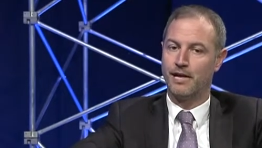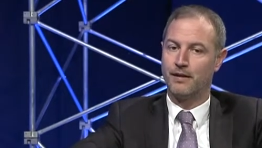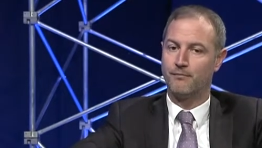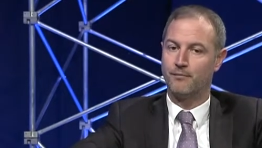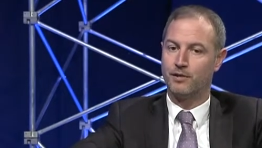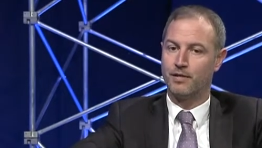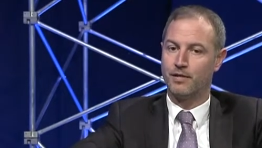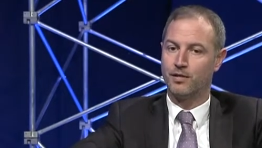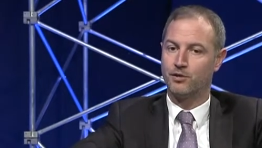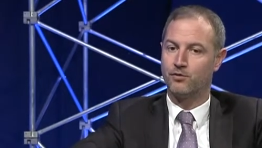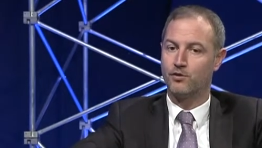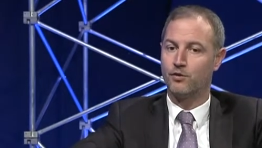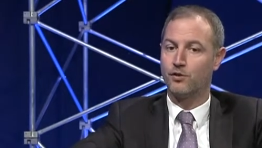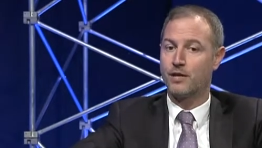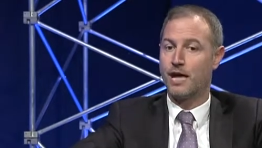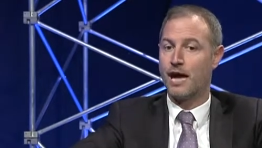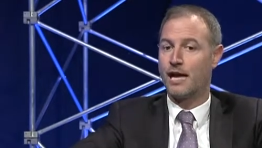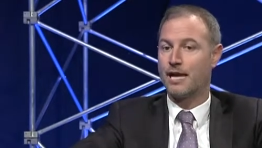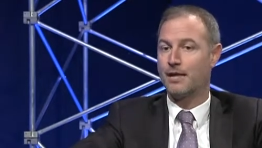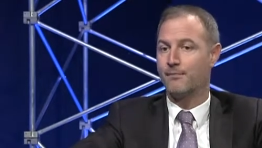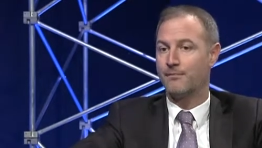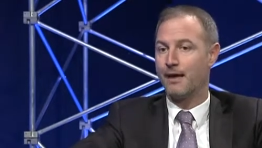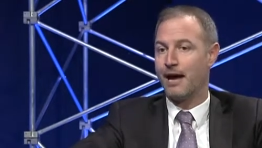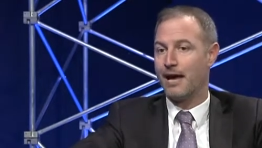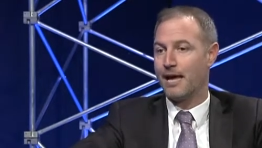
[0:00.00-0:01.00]

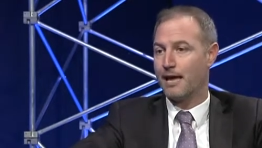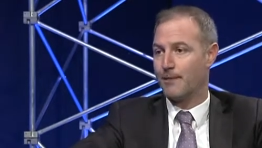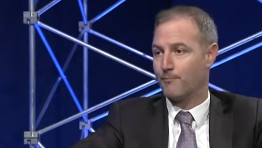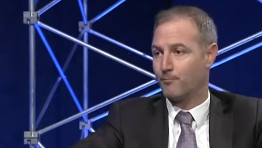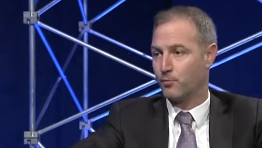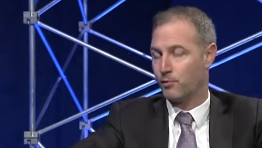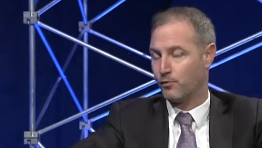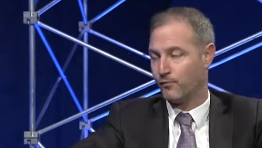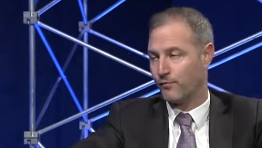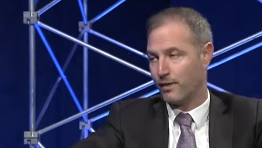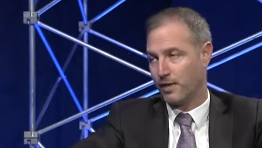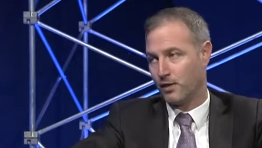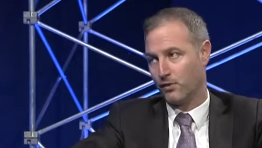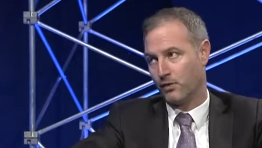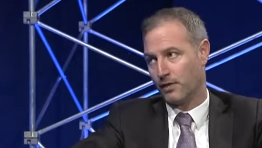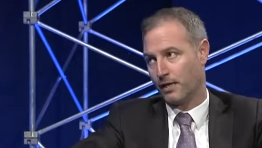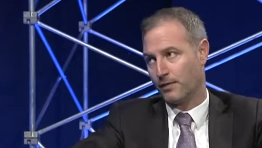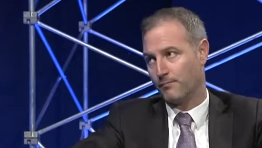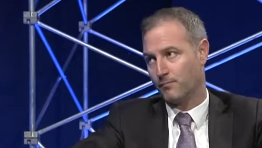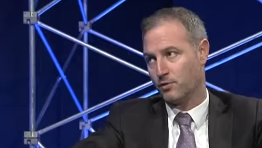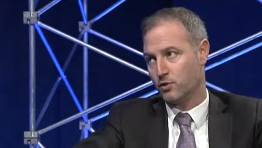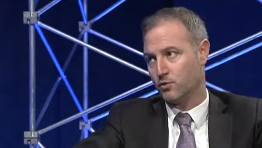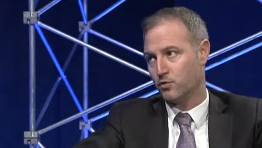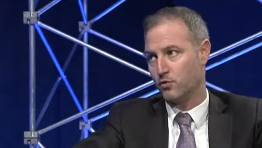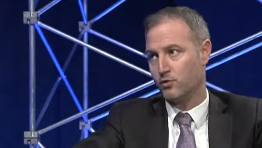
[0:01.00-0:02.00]
imprenditoriale ma è pur vero che
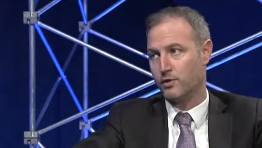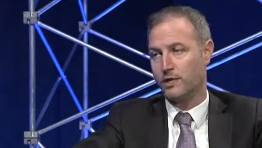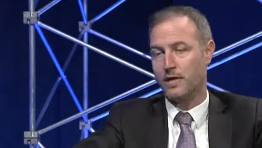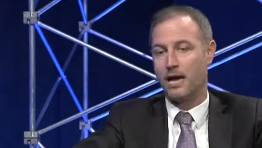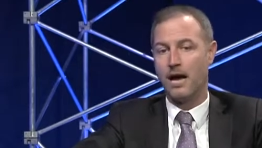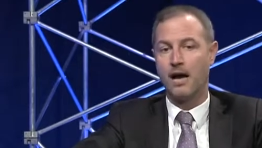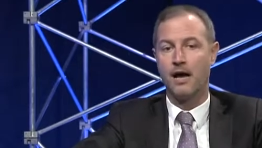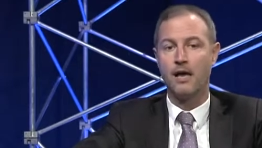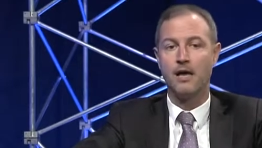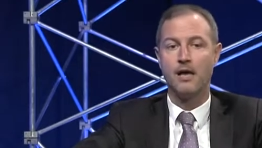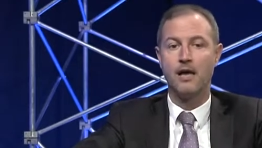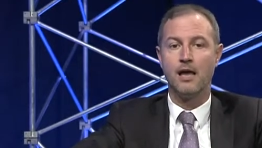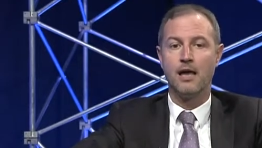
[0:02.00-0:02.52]
bisogna